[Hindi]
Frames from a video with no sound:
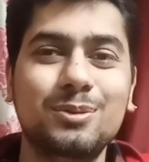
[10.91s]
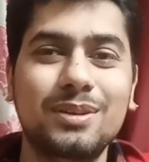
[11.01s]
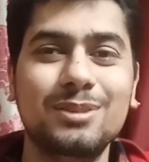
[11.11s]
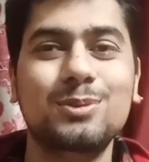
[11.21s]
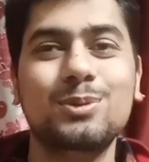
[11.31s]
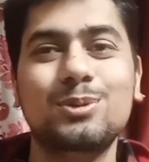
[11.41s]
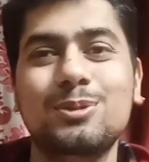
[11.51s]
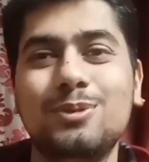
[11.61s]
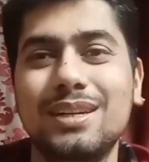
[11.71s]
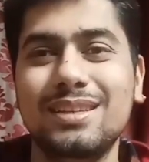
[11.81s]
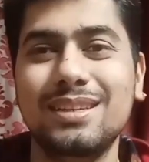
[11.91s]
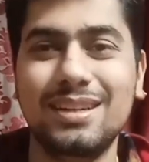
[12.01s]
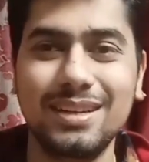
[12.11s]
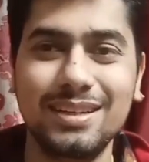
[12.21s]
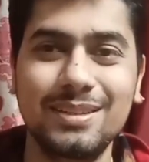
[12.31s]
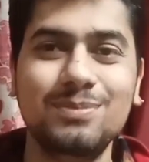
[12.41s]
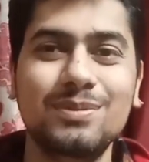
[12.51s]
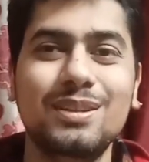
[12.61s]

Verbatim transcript: करूँगा तो दोस्तों वो आए दिन आ गया